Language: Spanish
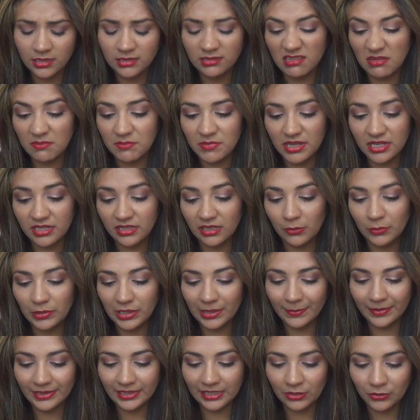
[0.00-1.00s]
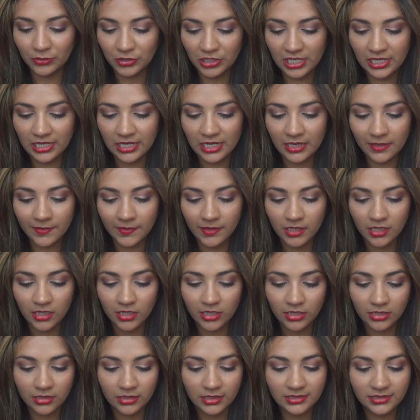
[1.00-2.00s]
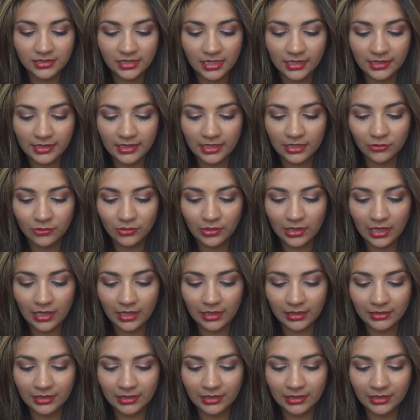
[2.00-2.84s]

también alguna marca coreana. Dice que ayuda